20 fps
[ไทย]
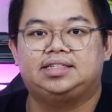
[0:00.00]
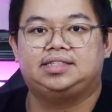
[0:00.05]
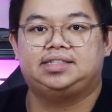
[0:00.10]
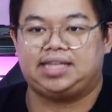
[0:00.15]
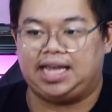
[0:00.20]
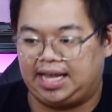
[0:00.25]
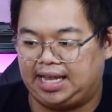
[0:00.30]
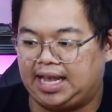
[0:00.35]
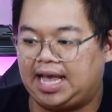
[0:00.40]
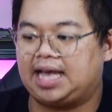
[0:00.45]

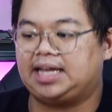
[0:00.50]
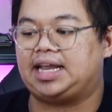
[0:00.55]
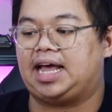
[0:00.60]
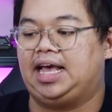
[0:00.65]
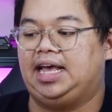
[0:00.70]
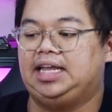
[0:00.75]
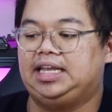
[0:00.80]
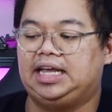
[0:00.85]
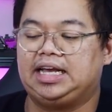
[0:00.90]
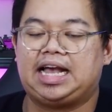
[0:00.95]
เจ๋งแค่ไหน
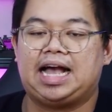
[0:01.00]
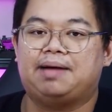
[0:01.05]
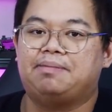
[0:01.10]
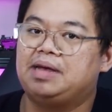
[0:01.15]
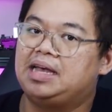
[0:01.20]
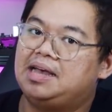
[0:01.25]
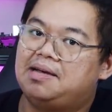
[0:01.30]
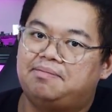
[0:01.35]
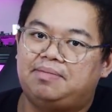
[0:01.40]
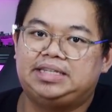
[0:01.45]
นะครับ
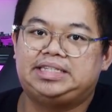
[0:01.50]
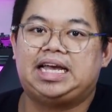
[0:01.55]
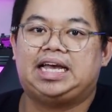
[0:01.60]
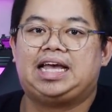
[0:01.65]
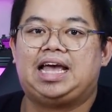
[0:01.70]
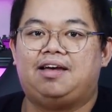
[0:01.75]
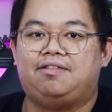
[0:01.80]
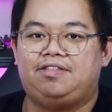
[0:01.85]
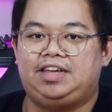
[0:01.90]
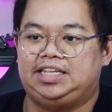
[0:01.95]
ไม่ใช่
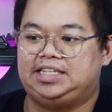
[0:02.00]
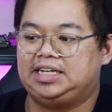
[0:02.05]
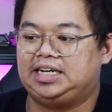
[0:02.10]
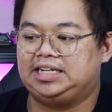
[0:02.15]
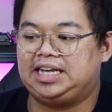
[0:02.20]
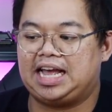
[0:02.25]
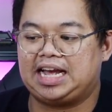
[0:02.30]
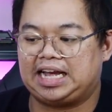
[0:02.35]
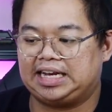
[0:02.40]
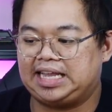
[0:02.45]
แค่ฟีเจอร์
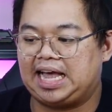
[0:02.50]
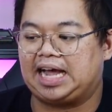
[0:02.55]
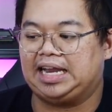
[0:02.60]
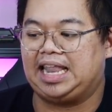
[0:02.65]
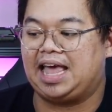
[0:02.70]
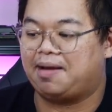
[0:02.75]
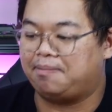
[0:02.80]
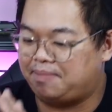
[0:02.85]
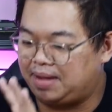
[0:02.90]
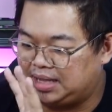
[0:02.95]
หน้ากระดาษ
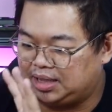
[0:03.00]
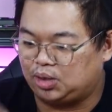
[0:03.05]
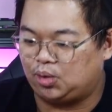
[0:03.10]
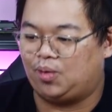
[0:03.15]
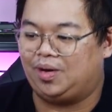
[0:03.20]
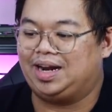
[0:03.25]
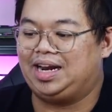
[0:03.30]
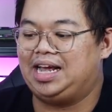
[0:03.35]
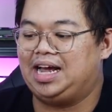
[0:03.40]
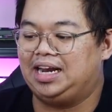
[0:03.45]
และเป็นตัว
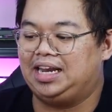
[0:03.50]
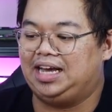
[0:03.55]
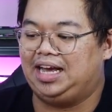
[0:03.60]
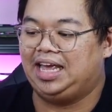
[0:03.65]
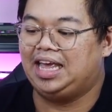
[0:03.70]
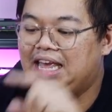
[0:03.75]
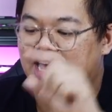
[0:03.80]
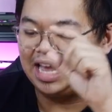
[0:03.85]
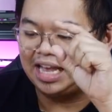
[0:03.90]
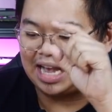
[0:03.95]
เครื่องเลย
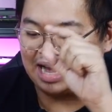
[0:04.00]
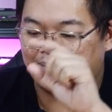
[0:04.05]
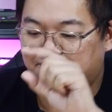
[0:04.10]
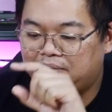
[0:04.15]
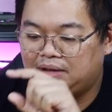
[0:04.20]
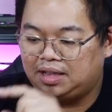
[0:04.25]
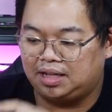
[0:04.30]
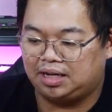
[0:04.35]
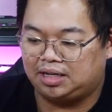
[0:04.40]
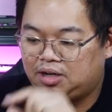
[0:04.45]
กับ
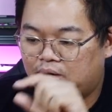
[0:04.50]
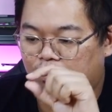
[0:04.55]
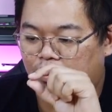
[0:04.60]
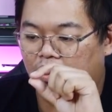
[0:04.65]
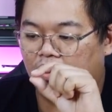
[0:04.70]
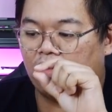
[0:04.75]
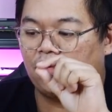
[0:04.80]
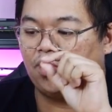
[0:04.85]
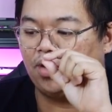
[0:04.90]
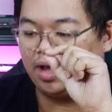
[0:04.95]

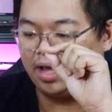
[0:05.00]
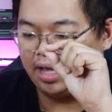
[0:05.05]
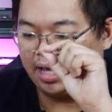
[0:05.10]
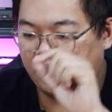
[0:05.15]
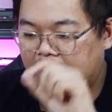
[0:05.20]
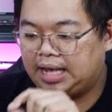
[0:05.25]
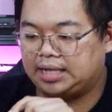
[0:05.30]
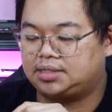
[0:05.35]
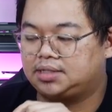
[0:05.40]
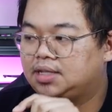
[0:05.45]
Lenovo
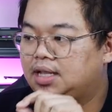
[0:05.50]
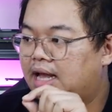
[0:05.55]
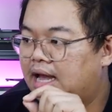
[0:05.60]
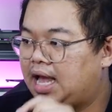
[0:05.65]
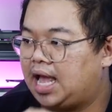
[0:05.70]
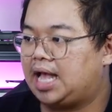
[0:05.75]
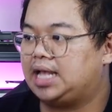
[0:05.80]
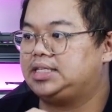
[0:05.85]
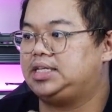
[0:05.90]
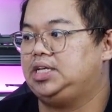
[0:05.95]

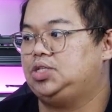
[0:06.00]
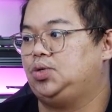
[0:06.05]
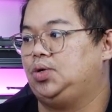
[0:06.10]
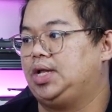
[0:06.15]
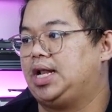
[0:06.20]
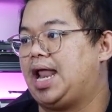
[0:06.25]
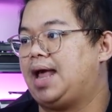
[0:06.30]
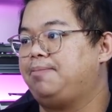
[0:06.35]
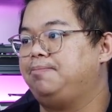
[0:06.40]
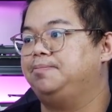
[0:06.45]
S540
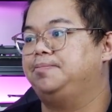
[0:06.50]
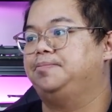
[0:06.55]
ครับ